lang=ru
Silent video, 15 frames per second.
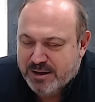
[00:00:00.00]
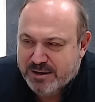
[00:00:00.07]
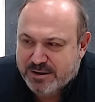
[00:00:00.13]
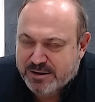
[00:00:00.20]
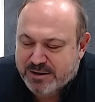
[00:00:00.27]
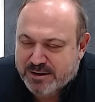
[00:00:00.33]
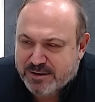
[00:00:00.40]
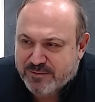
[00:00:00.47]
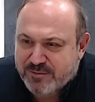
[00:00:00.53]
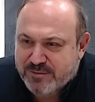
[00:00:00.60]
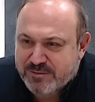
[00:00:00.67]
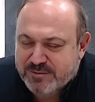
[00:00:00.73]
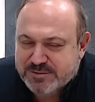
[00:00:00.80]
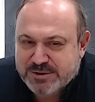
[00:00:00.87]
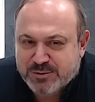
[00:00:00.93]
А,
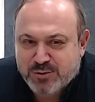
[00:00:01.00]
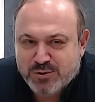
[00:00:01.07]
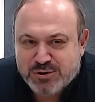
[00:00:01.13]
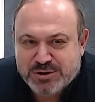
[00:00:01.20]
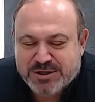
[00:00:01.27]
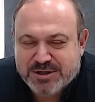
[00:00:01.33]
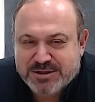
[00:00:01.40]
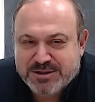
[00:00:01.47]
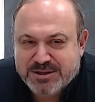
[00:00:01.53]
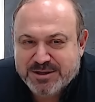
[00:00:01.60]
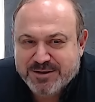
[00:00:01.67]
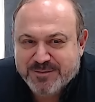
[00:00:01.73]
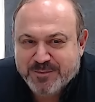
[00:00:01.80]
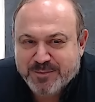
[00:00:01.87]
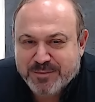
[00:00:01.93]
с одной стороны,
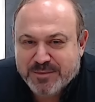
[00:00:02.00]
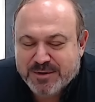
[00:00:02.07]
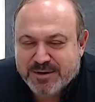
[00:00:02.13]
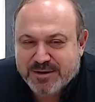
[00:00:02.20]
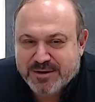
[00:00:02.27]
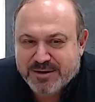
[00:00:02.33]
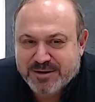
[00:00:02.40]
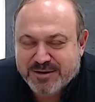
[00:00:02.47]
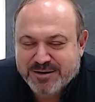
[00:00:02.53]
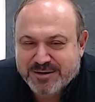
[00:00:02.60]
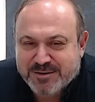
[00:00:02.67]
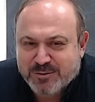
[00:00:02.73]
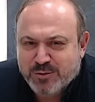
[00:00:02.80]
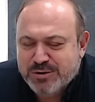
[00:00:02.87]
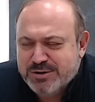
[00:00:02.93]
э,
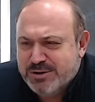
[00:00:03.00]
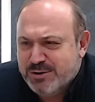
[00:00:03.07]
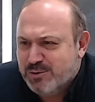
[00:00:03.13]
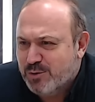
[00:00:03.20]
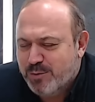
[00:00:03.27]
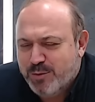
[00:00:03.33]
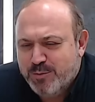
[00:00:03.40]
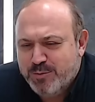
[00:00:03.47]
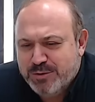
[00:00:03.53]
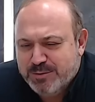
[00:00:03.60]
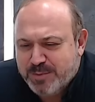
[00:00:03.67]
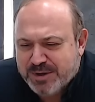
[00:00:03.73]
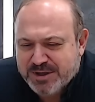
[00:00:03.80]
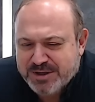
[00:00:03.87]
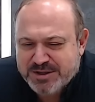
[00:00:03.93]
ну, если кто
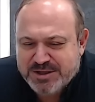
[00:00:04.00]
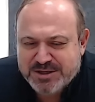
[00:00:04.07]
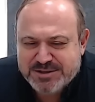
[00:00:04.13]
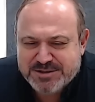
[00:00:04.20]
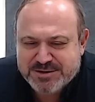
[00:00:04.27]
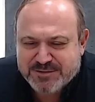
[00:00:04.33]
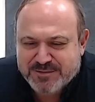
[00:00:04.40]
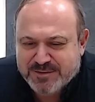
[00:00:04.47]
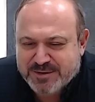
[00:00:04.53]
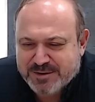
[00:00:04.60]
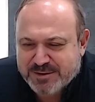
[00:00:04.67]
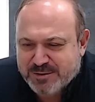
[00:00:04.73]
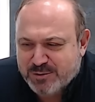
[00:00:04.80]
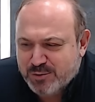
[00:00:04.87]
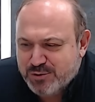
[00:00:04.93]
помнит про индейцев,
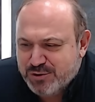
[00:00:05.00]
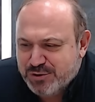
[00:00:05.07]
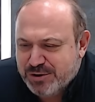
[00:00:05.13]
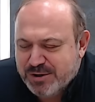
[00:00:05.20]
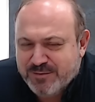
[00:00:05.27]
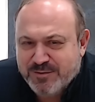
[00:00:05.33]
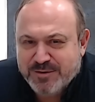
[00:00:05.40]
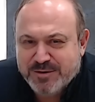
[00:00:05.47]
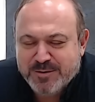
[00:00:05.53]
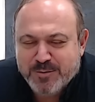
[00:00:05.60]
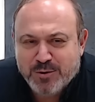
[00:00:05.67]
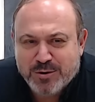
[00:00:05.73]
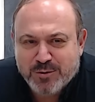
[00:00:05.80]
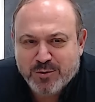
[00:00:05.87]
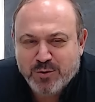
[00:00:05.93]
э, кто читал
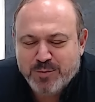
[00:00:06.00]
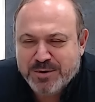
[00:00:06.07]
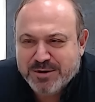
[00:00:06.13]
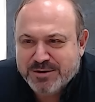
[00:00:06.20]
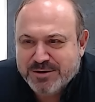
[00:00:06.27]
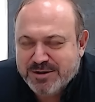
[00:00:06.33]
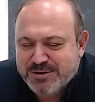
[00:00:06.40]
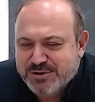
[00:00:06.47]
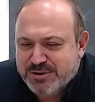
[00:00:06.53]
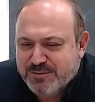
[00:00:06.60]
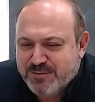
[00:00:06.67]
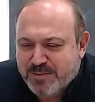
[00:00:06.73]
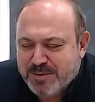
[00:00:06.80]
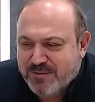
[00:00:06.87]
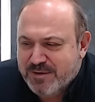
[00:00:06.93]
Фенемора Купера, значит,
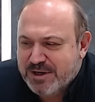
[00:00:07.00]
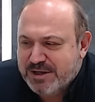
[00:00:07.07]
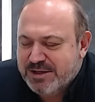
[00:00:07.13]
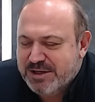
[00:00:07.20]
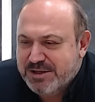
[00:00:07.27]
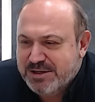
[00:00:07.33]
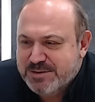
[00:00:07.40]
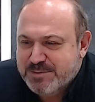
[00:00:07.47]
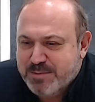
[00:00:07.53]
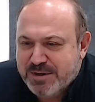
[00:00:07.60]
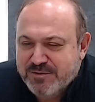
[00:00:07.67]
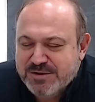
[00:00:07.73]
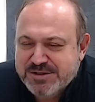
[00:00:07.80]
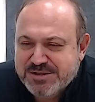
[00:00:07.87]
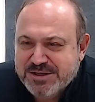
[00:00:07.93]
в Канаде есть
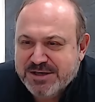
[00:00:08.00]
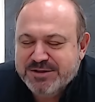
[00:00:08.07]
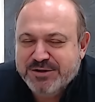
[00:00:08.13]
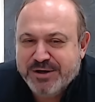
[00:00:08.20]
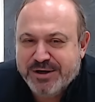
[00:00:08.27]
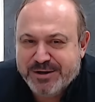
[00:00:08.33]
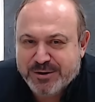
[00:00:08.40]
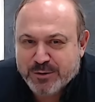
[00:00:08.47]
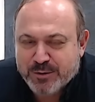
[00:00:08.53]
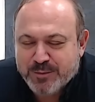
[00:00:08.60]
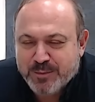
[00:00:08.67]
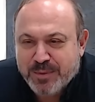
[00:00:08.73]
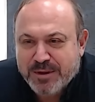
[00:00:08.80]
провинция Онтарио.